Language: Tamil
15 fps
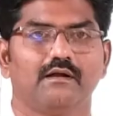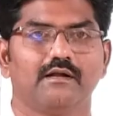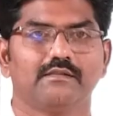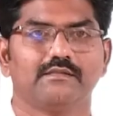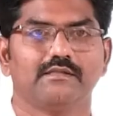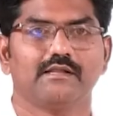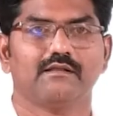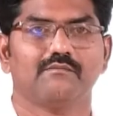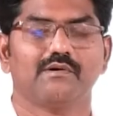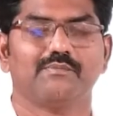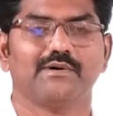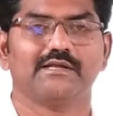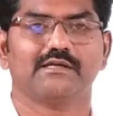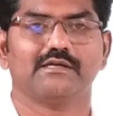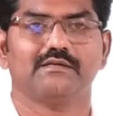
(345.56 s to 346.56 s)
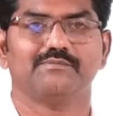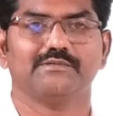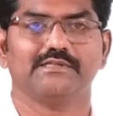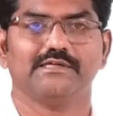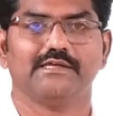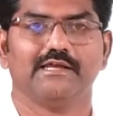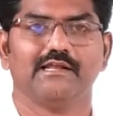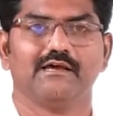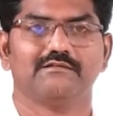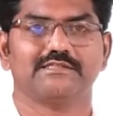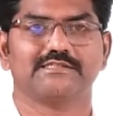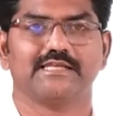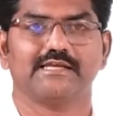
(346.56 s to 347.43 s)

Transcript: அடுத்ததாக நம்ம பார்க்க இருப்பது ஏழாவது